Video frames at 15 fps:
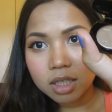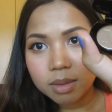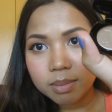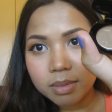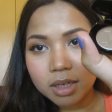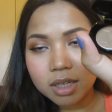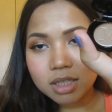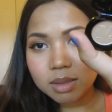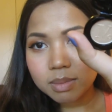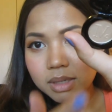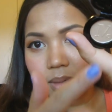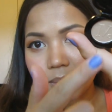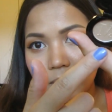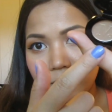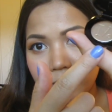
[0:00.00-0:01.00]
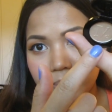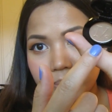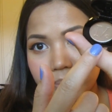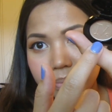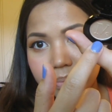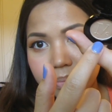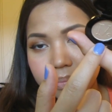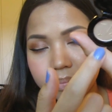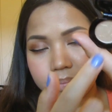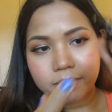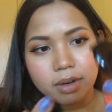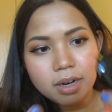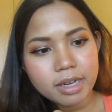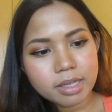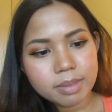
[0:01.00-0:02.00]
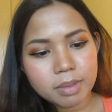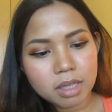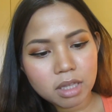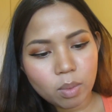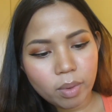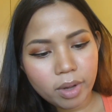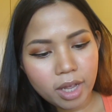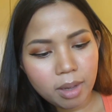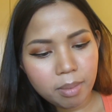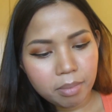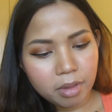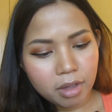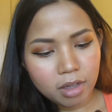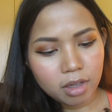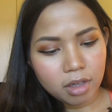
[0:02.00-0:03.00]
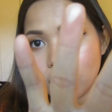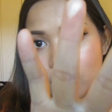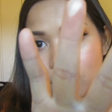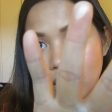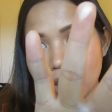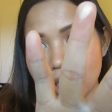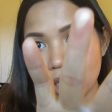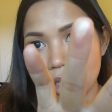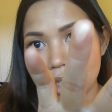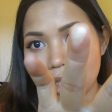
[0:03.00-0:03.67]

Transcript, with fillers: มันก็จะมีแบบเพรสเป็นตัวเองนะนี่